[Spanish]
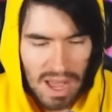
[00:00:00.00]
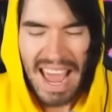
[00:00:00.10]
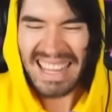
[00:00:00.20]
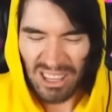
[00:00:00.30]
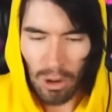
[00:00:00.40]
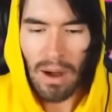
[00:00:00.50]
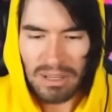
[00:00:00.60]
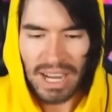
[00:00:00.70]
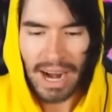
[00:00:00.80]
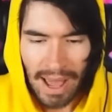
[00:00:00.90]
Esto lo
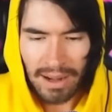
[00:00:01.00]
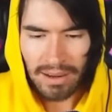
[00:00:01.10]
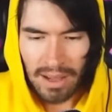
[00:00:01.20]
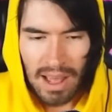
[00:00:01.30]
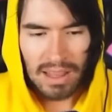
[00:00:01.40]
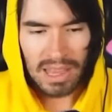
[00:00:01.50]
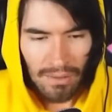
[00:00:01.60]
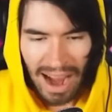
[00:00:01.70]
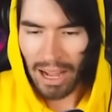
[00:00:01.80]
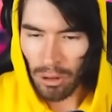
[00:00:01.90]
vamos a ganar
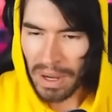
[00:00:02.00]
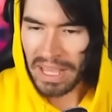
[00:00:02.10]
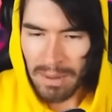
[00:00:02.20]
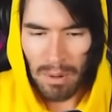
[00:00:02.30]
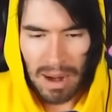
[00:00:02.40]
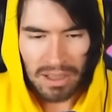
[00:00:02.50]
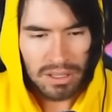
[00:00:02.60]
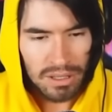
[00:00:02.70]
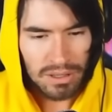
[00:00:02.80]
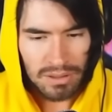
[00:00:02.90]
Trabajando en equipo,
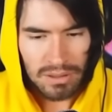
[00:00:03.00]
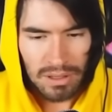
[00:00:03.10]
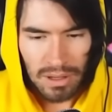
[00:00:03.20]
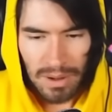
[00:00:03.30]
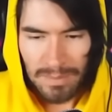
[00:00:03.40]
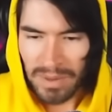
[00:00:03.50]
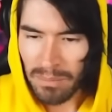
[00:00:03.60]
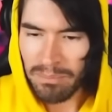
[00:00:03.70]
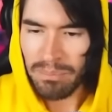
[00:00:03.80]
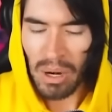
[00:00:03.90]
maldición. trabajo.
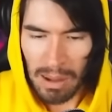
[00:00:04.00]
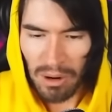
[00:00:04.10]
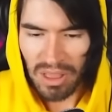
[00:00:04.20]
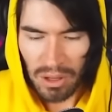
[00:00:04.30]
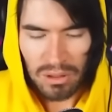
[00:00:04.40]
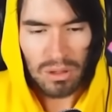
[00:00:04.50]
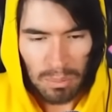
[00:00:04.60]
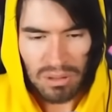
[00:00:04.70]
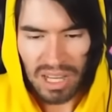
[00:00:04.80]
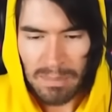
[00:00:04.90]
Por el amor de Dios, ¿no
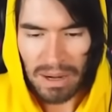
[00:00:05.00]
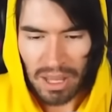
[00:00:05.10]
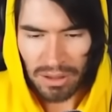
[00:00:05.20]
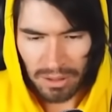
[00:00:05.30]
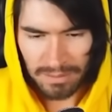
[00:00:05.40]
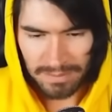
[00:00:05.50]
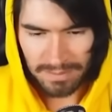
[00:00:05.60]
puedo seguir perdiendo?